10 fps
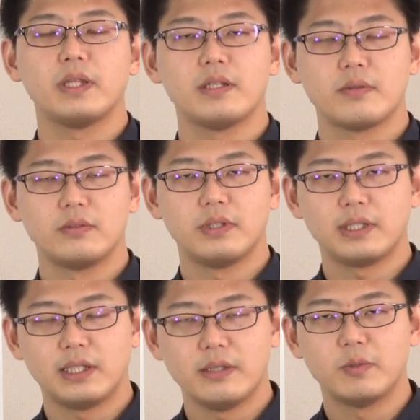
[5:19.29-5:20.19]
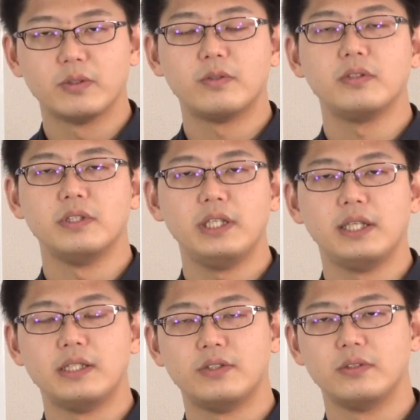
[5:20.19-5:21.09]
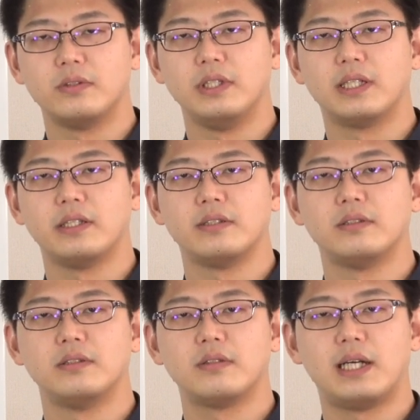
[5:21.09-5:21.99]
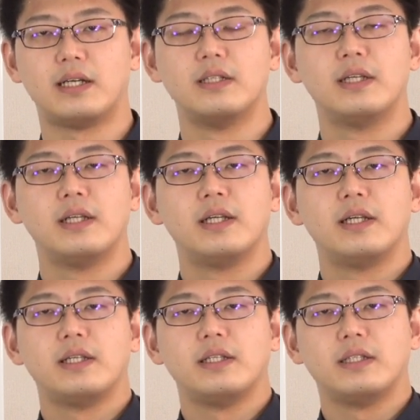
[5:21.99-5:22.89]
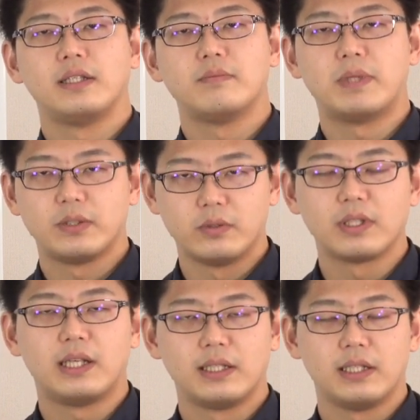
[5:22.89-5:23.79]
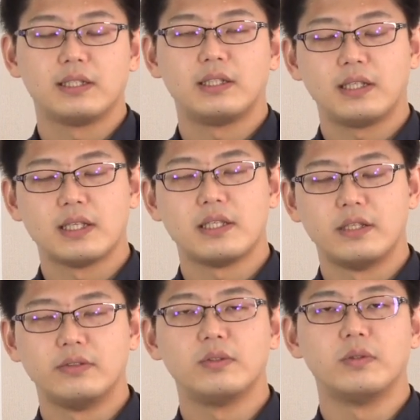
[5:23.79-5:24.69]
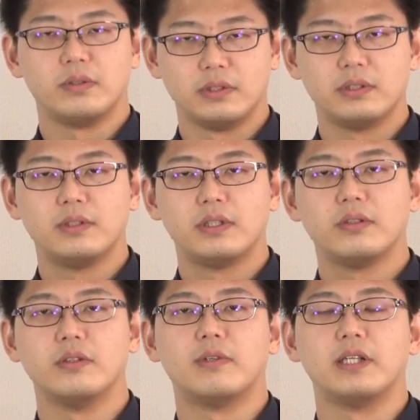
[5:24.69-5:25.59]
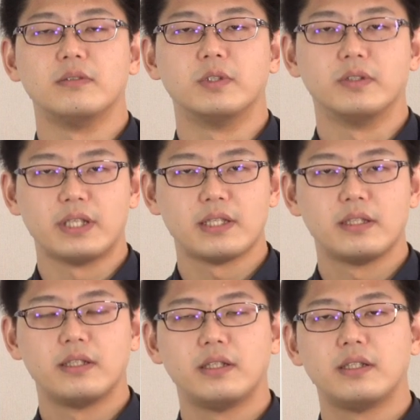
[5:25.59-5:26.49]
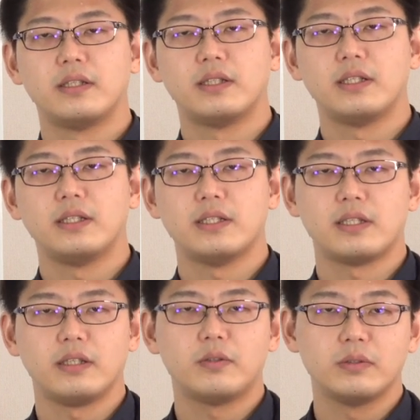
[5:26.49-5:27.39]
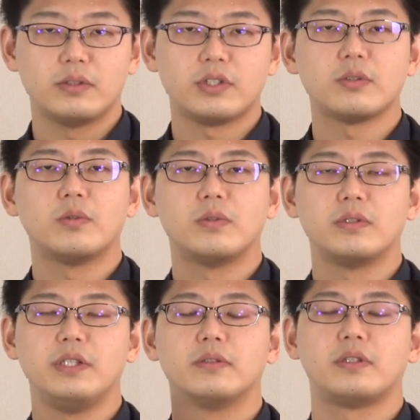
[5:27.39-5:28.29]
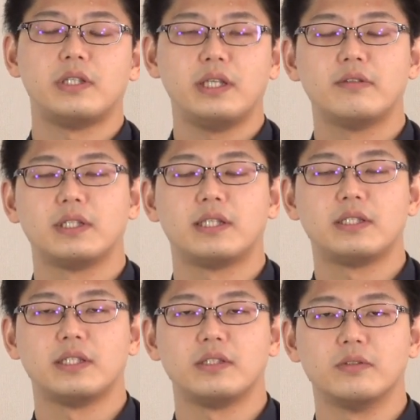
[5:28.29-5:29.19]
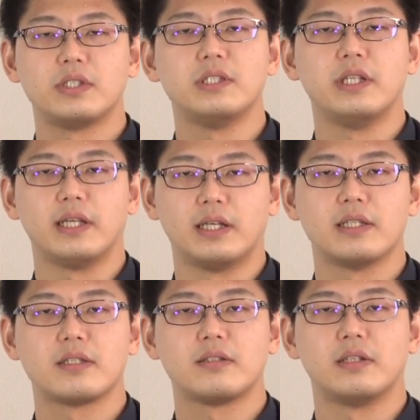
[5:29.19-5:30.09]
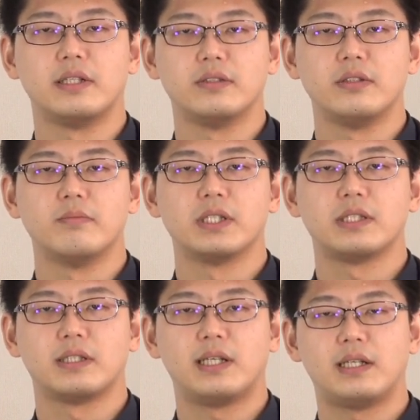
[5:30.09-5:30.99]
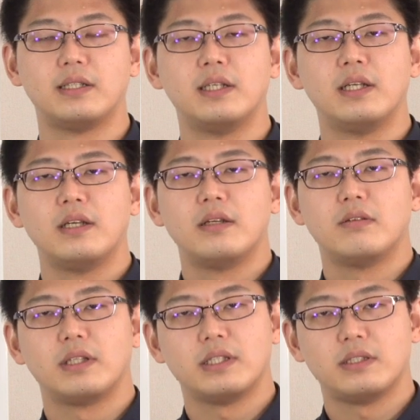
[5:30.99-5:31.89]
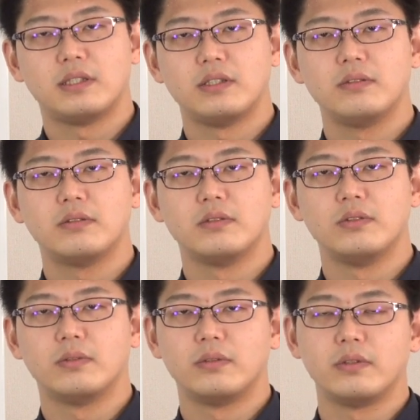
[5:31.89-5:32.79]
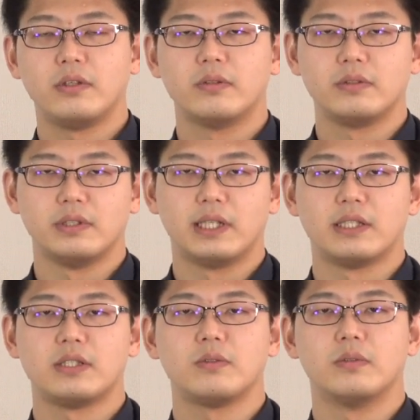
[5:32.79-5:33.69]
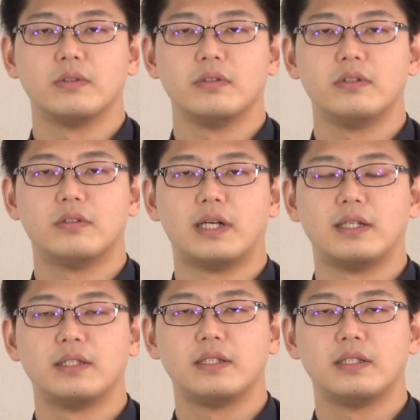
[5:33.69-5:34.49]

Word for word: でその中でも特に重要になってくるのが、その考え方がセルフトークと呼ばれるものです。で先ほど思考によって私たちの信念が作られると言いましたが、私たちの情動記憶や思考というのは